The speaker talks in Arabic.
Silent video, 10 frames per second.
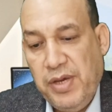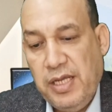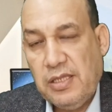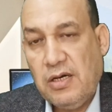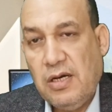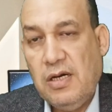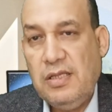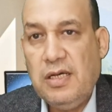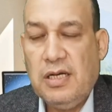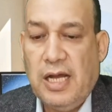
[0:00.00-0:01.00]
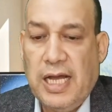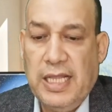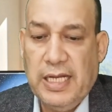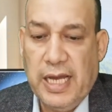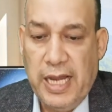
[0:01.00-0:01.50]
بقيت قادر
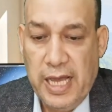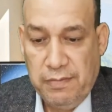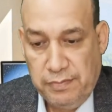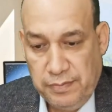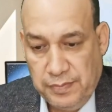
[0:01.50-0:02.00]
على الكلام